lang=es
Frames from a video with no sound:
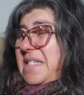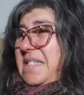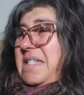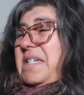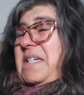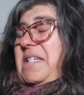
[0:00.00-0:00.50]

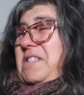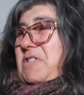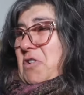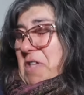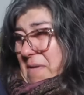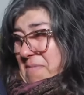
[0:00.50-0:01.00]
Y
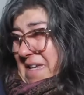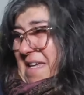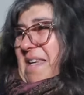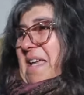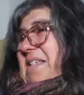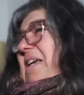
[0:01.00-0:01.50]

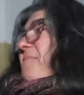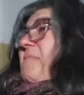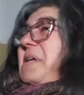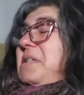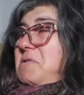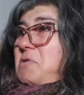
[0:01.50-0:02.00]
todavía la
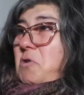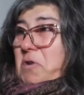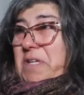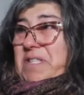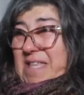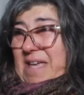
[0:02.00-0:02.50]
cama no
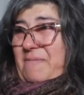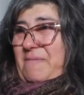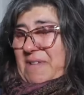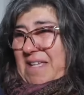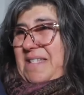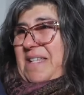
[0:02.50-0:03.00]
está
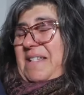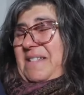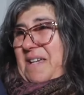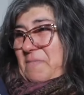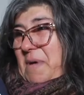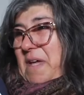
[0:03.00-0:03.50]
en el
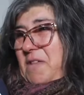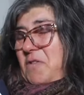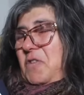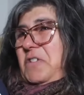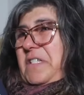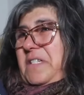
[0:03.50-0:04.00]

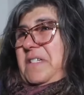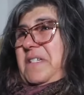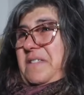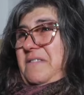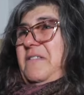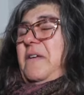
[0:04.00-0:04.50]
quemado
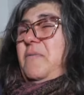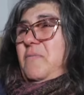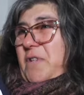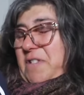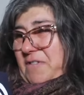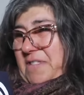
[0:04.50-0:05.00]
eh, en
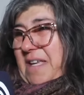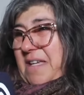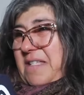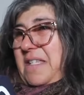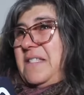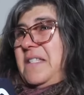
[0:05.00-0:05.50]
Buenos
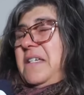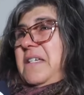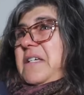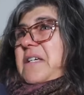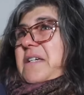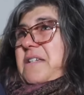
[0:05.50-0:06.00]
Aires.
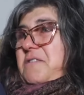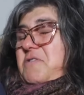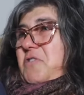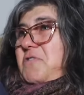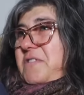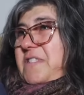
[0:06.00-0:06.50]

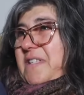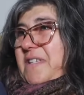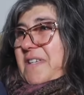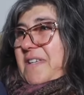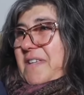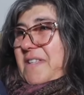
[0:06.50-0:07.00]

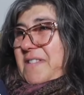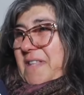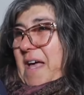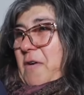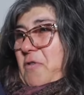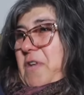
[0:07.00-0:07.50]
Entonces,
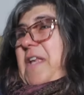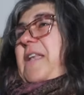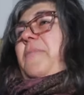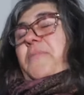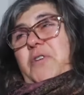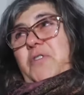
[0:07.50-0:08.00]
ahora
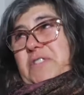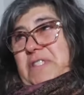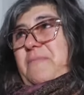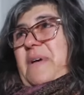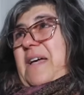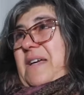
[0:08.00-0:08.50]
la
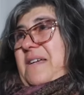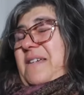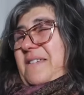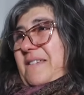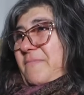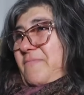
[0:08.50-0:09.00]
próxima,
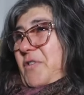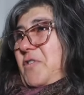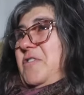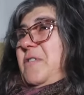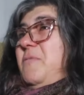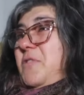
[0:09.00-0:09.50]
el
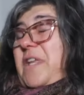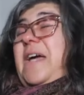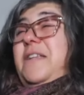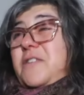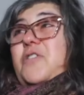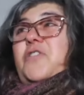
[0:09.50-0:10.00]
próximo
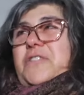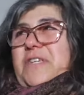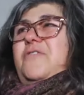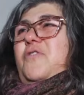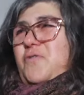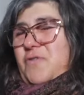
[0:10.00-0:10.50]
horario
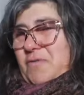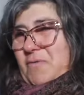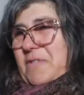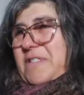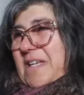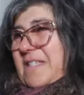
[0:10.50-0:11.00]
de
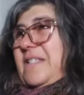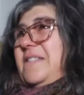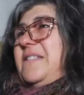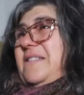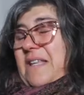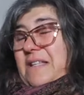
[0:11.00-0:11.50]
consulta de
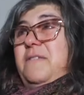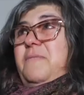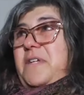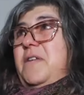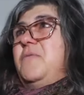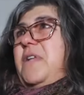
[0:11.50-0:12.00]
si se
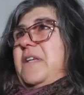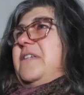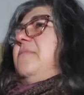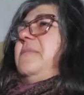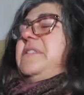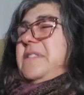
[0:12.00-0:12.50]
libera una
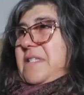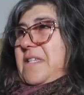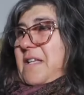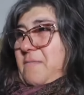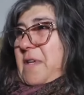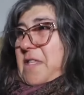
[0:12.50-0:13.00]
cama
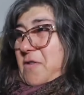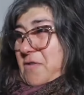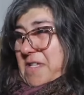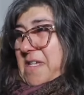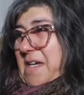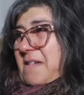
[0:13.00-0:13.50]
sería el
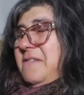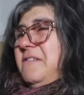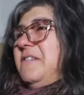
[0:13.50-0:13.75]
mediodía.